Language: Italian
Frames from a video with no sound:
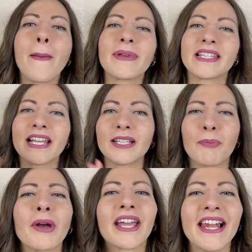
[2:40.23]
Pensate
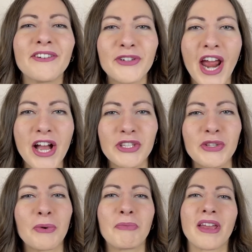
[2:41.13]
poi che
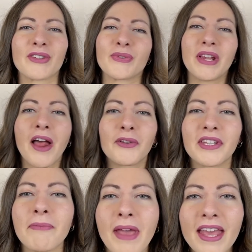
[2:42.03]
lavoraccio per Giuliano
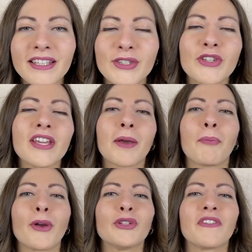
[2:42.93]
De Medici che
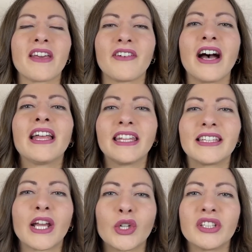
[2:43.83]
poi doveva
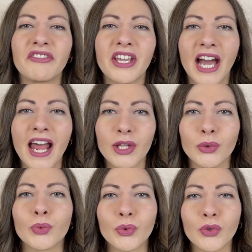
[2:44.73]
decodificare
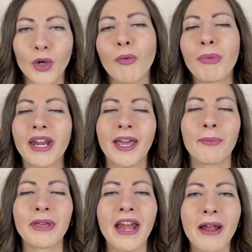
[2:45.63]
tutto per
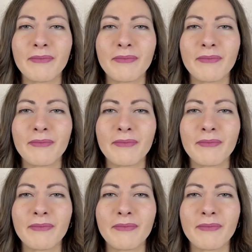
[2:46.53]
capire il